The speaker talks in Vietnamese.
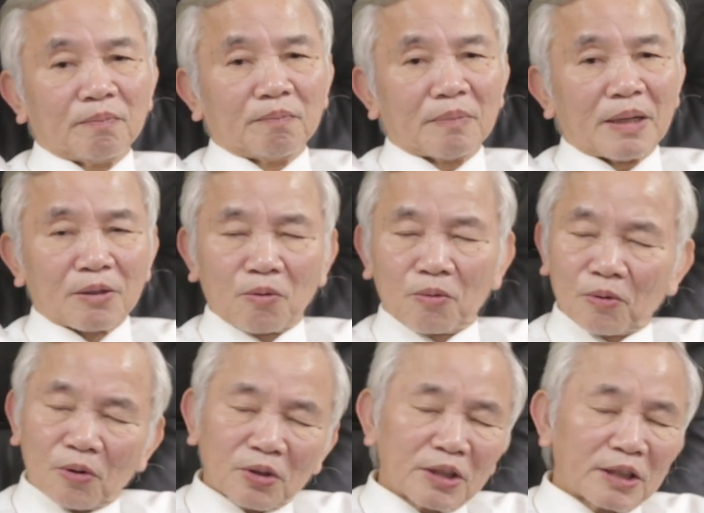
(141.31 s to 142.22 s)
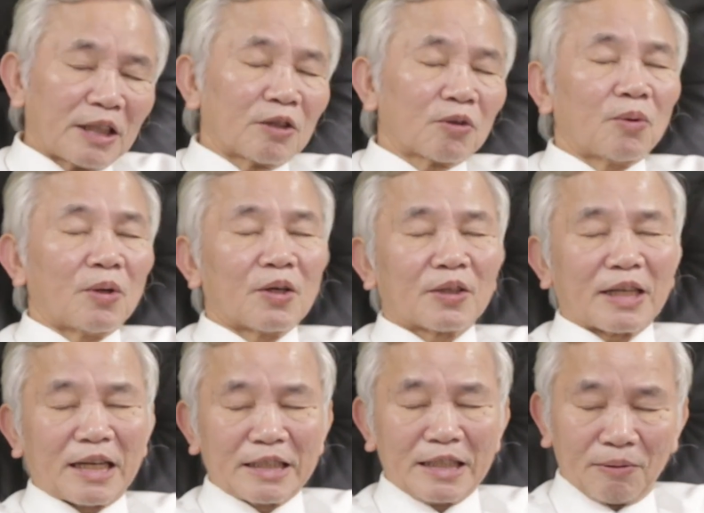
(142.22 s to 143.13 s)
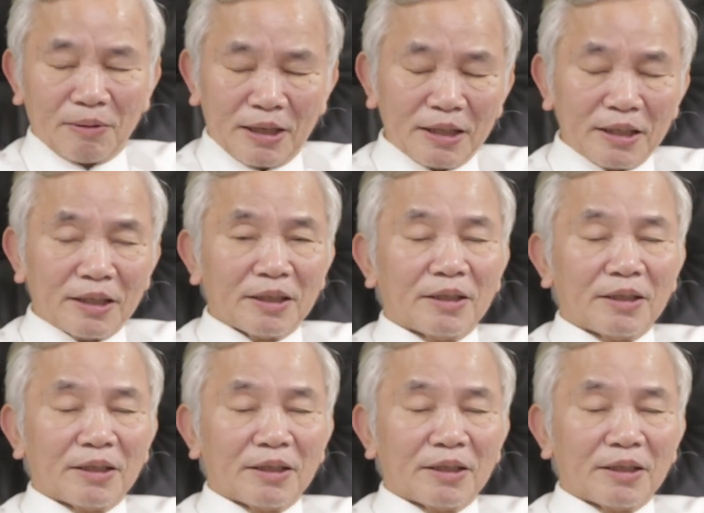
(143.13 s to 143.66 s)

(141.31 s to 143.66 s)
mà cũng có tiền của khá nhiều đấy